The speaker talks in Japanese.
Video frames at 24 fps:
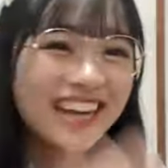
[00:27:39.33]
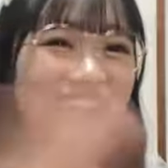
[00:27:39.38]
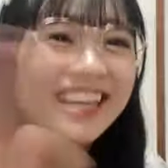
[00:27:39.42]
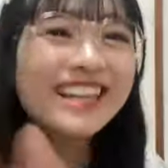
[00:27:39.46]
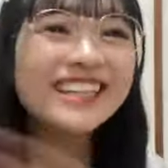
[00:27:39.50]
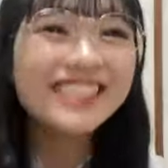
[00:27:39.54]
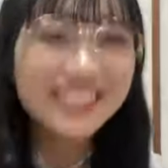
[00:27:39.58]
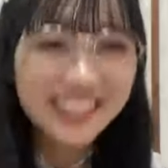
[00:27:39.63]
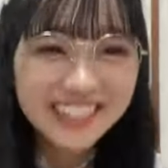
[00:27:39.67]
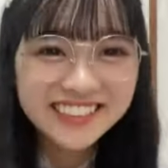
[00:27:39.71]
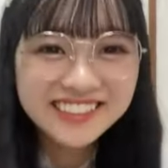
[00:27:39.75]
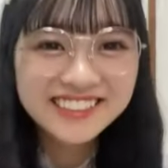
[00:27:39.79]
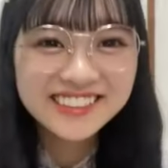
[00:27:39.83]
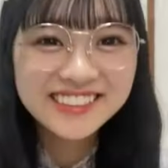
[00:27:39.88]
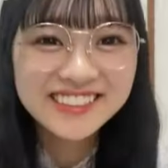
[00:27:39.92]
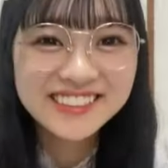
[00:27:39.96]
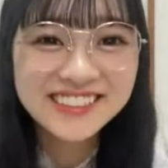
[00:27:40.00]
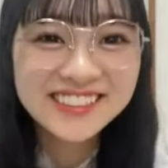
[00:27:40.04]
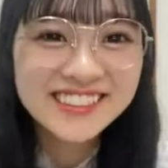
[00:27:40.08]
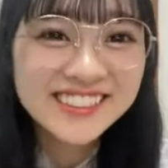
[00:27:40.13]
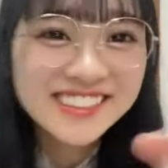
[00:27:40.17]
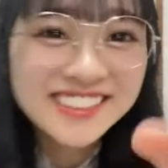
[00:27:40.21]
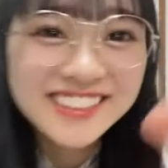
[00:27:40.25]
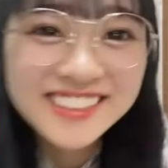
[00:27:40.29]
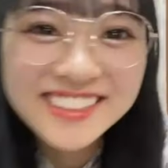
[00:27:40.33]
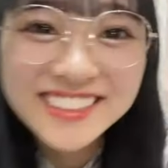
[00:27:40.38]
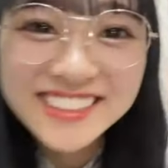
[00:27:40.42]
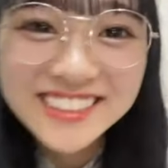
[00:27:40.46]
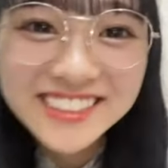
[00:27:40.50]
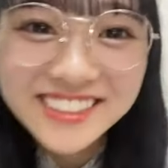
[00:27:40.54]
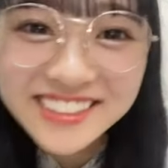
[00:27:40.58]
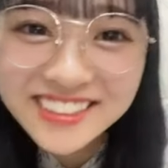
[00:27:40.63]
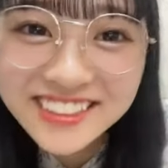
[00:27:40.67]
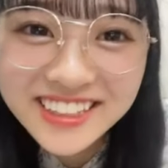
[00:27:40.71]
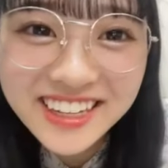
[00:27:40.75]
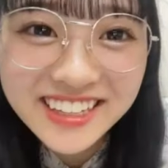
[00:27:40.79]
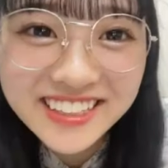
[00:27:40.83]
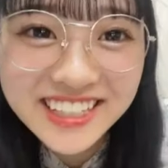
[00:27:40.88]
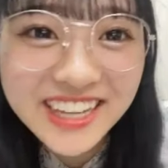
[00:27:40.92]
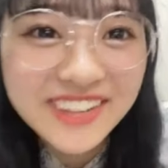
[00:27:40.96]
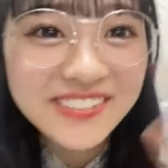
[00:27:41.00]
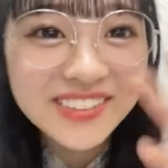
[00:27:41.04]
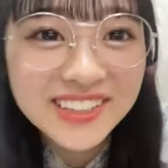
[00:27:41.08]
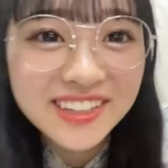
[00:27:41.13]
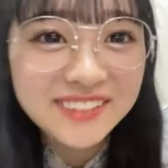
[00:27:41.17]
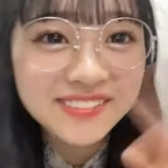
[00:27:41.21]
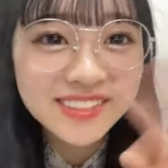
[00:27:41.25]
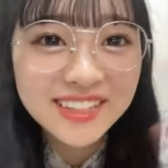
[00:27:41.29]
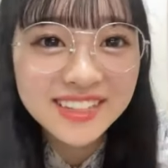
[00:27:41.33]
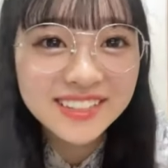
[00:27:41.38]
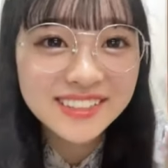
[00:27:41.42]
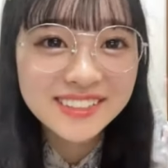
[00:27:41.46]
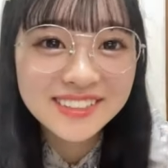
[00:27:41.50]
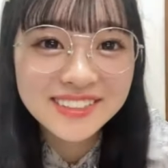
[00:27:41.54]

あかんな。ダメダメ。